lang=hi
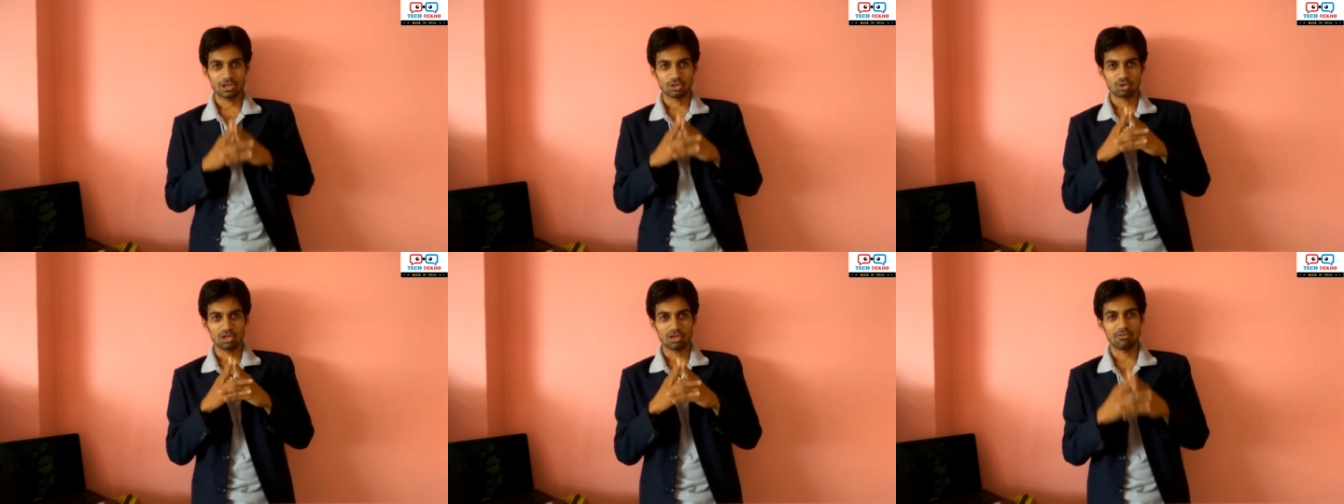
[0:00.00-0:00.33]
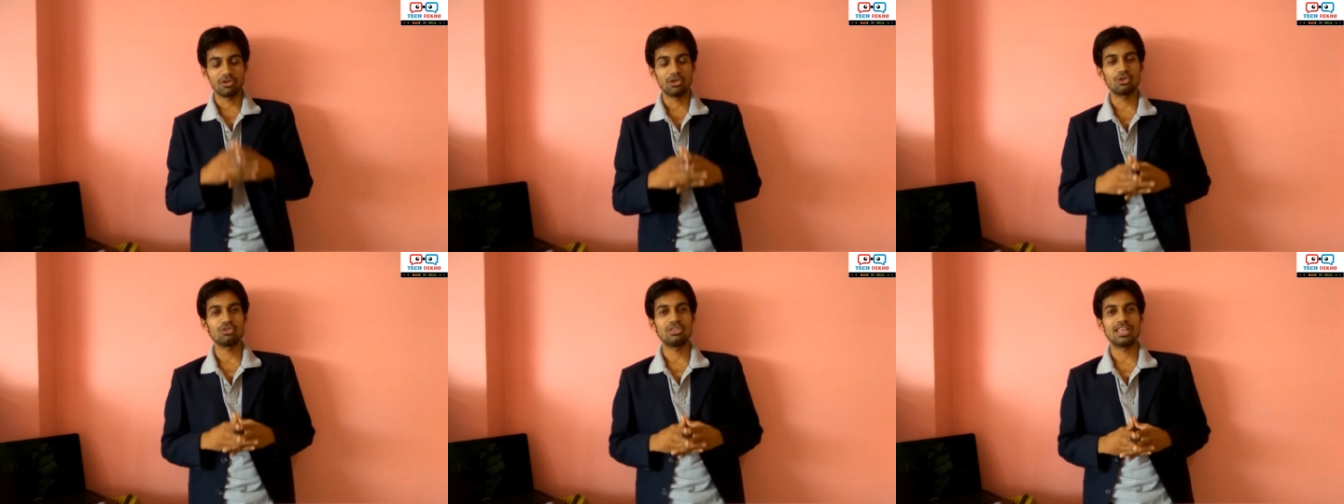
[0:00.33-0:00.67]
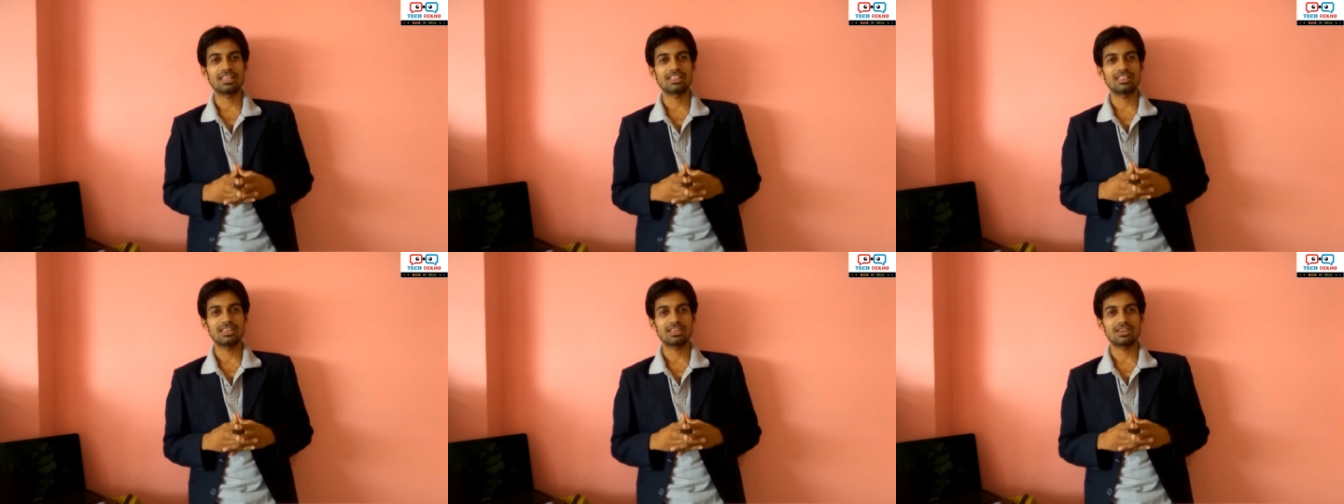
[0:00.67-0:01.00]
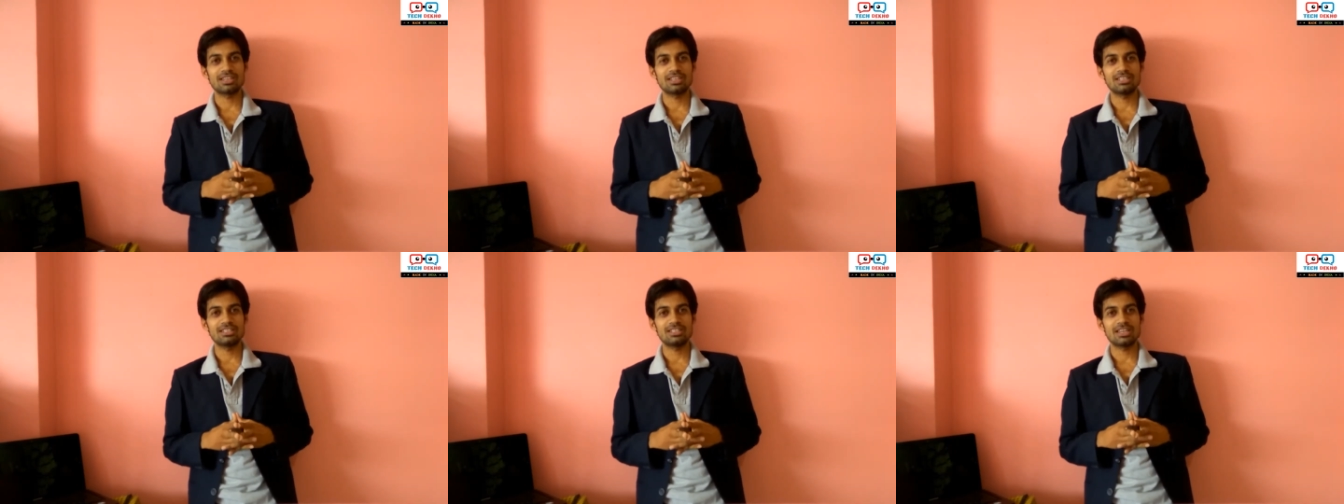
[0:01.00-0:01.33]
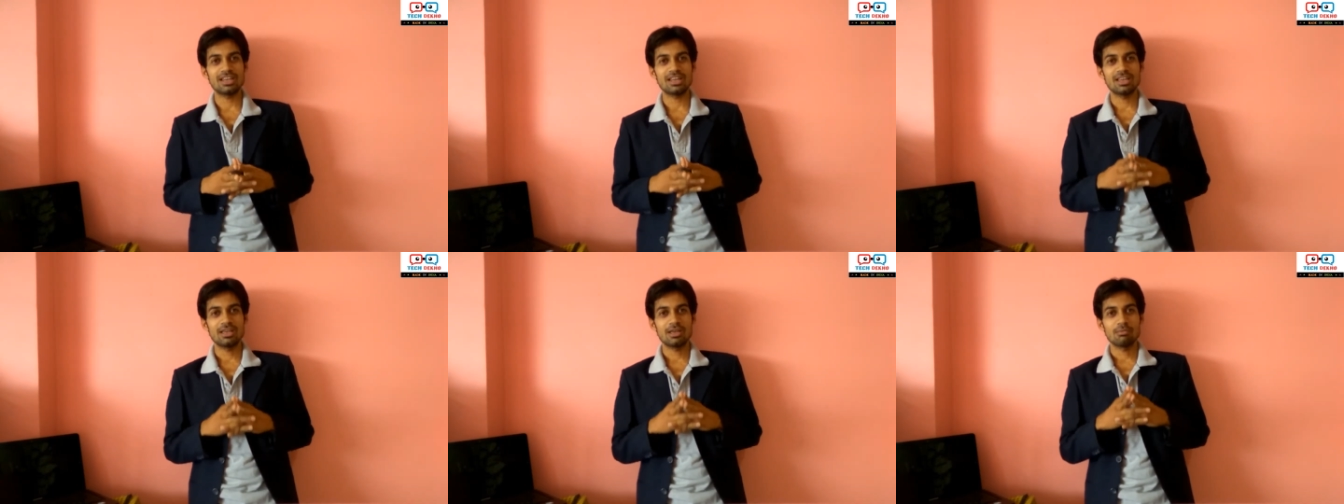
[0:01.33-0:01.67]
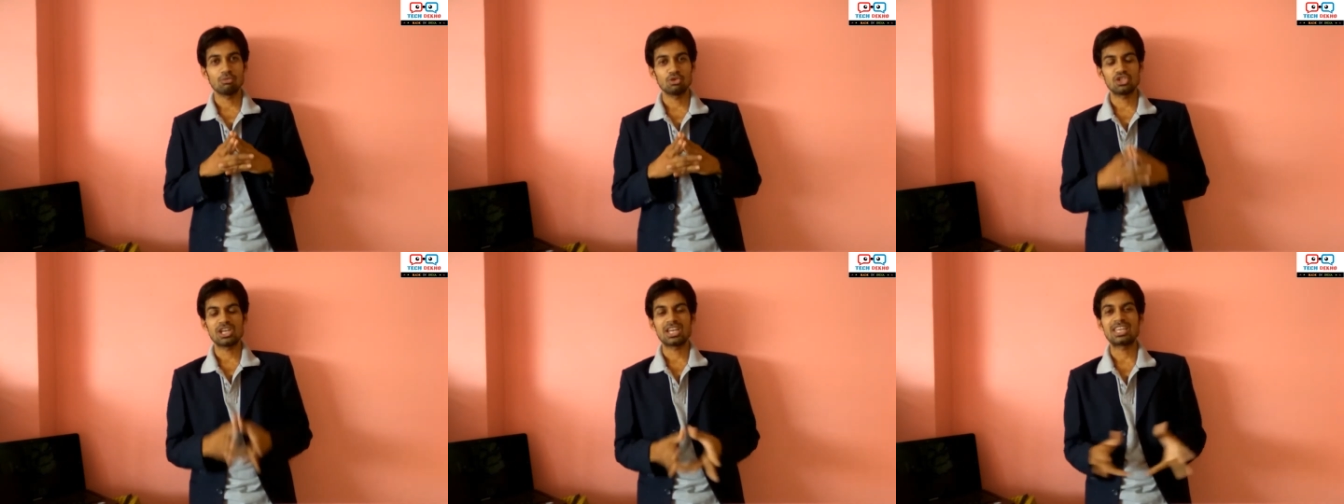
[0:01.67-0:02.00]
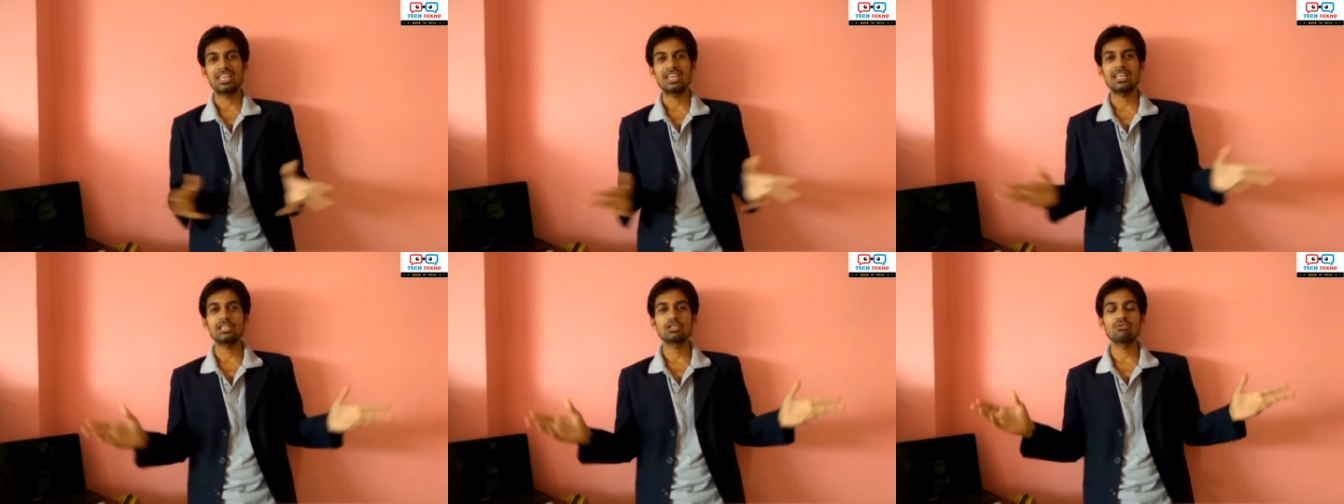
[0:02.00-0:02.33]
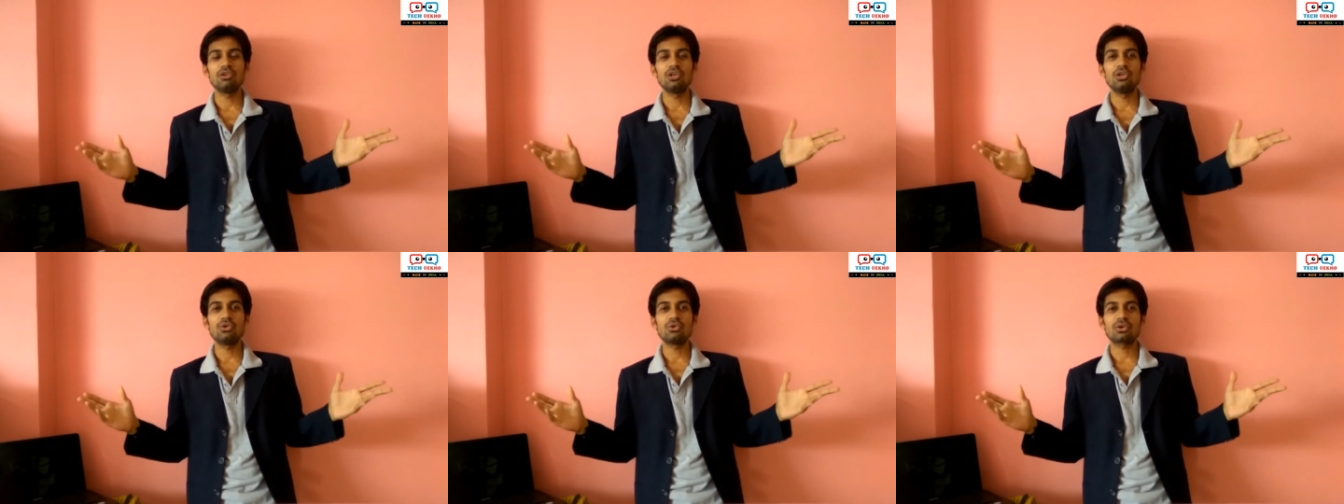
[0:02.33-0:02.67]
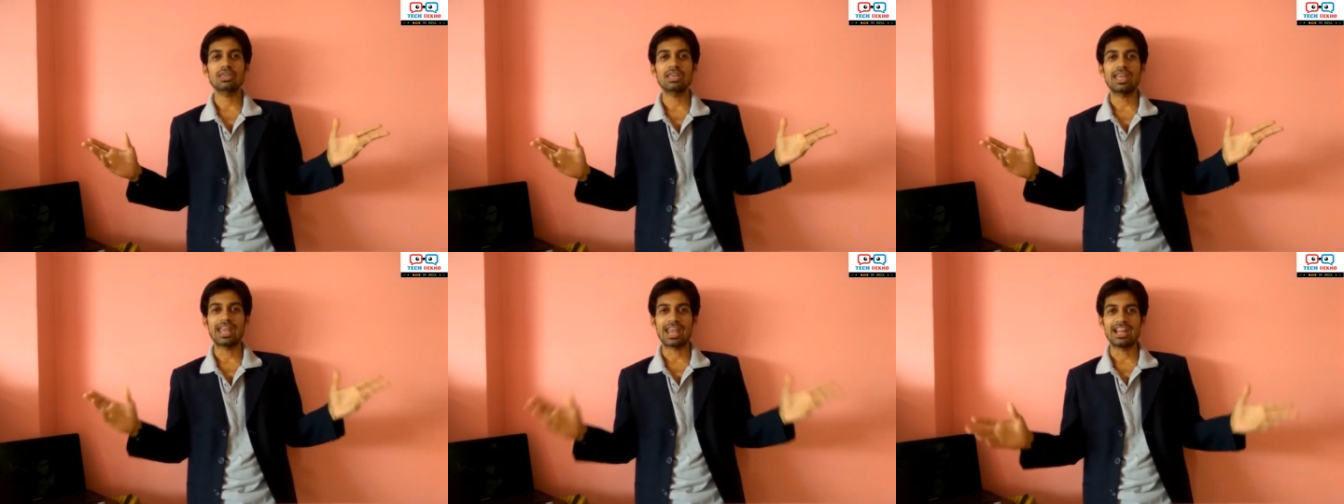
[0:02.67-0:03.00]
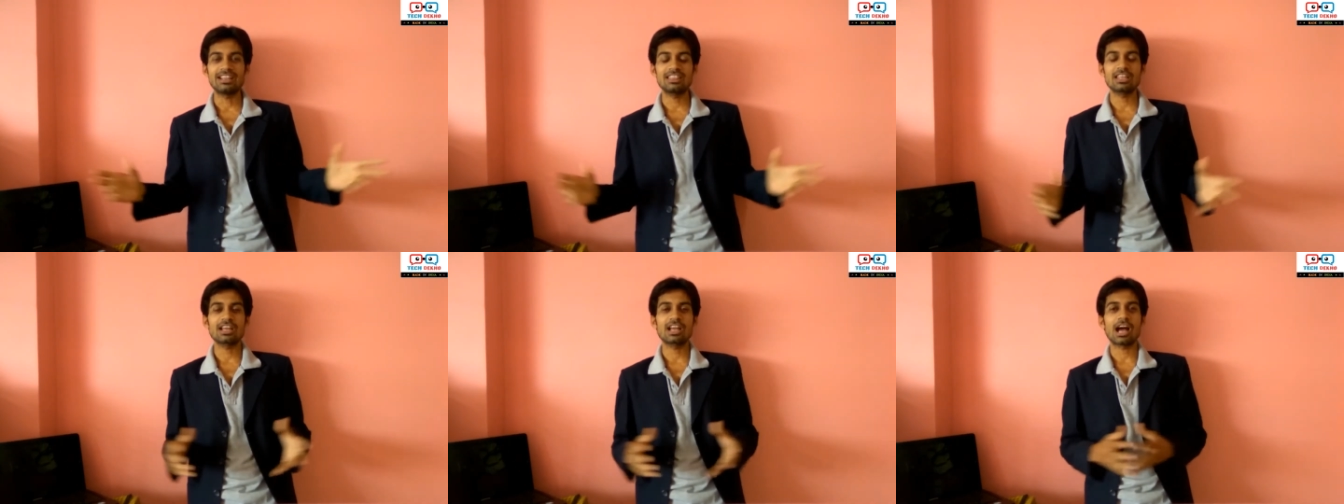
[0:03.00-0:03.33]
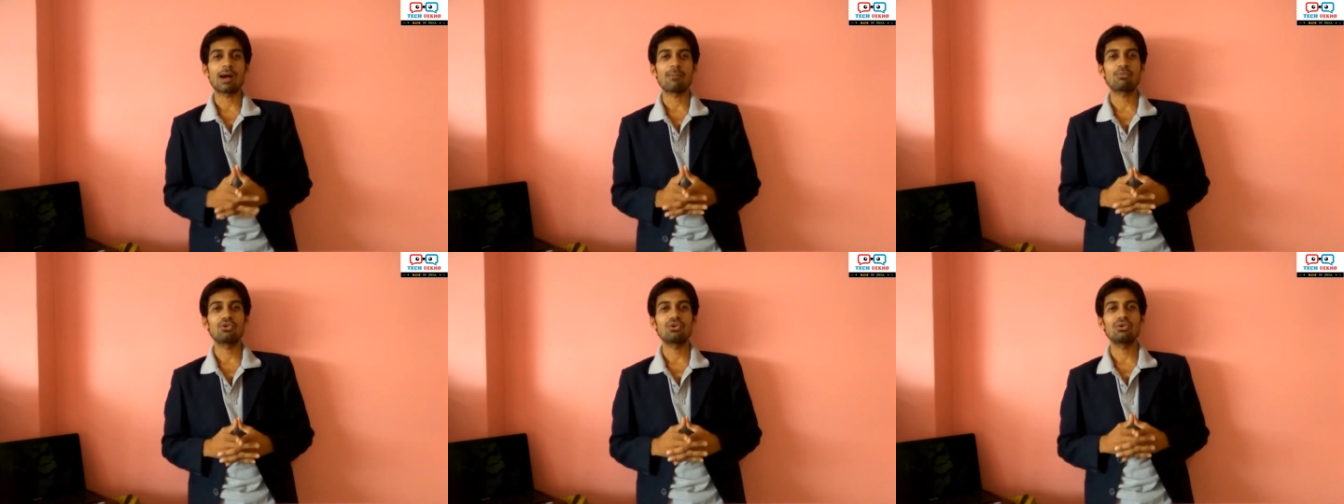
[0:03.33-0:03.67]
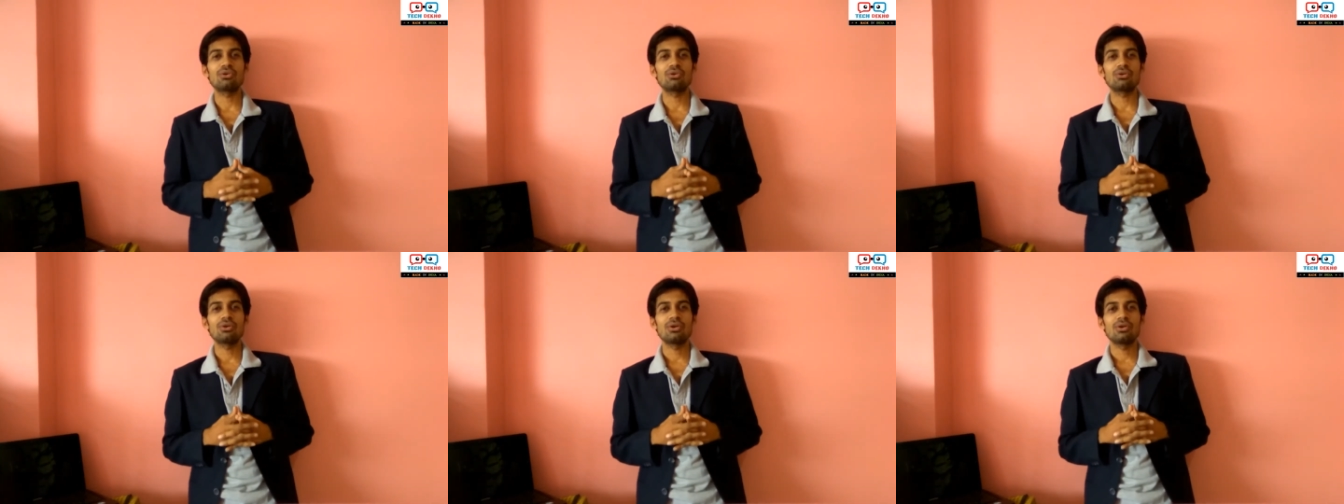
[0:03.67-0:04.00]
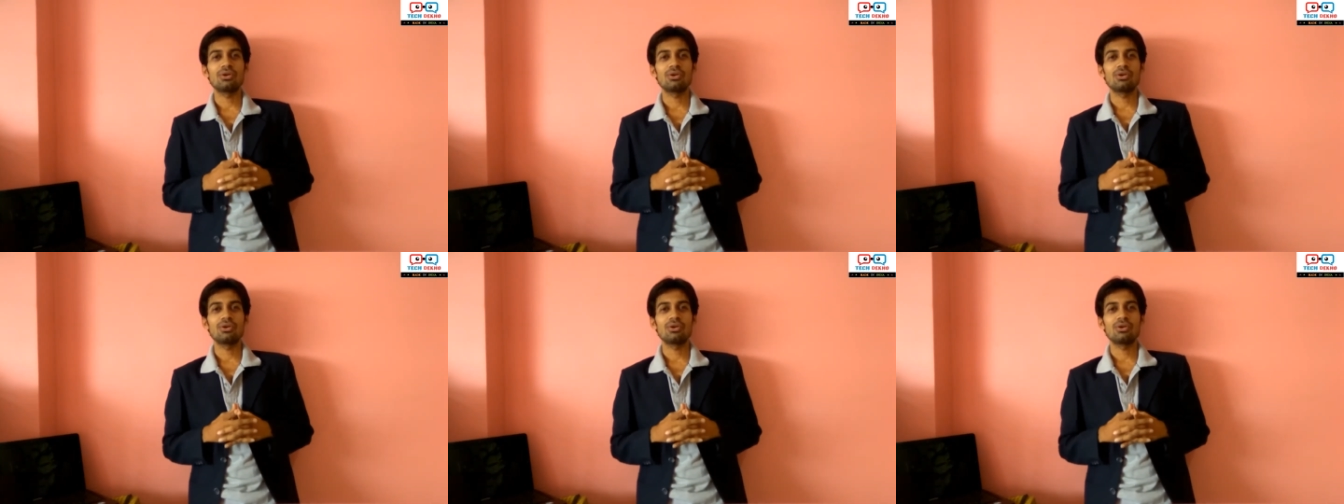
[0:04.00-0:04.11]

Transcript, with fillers: तो ये वीडियो देखते रहिए मुझे यकीन है इस वीडियो के एंड तक आपको